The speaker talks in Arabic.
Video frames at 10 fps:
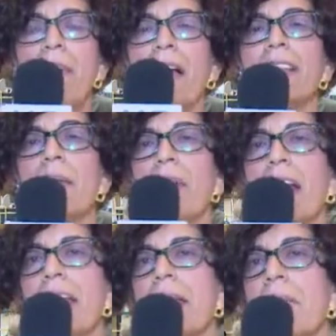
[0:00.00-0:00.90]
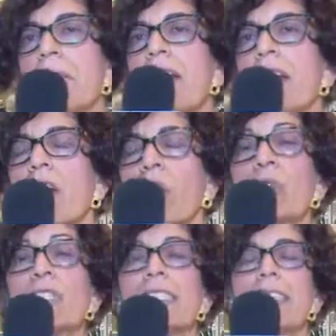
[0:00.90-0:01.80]
ادب حنا ابراهيم بيقرا
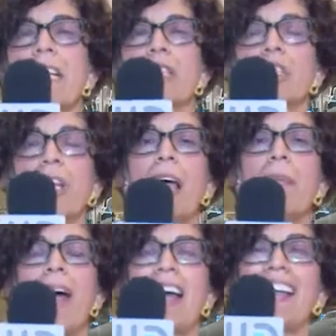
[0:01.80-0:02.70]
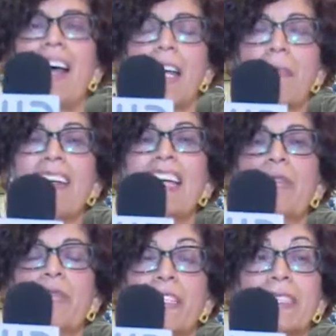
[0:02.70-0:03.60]
قصه الشعب
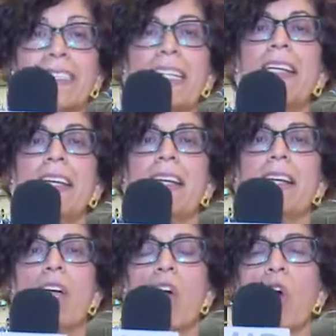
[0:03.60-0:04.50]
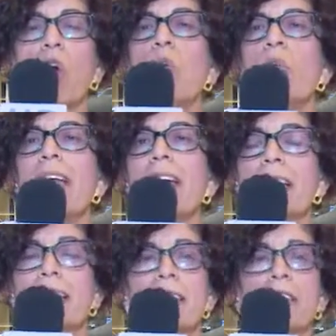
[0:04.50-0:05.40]
العربي الفلسطيني هو
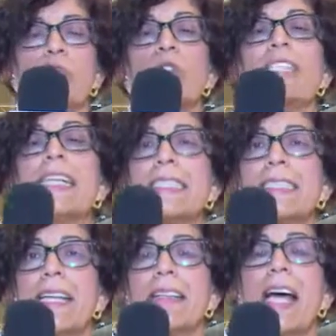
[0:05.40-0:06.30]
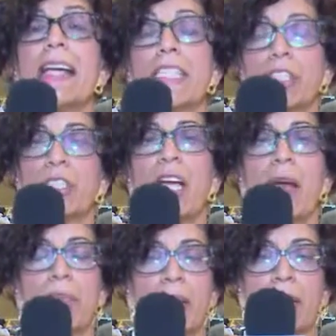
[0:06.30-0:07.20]
يجسد هذا
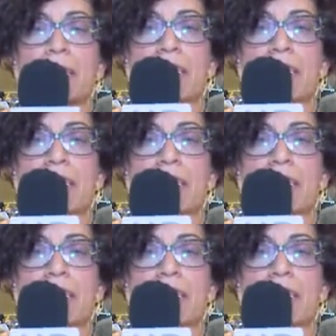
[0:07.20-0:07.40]
الشعب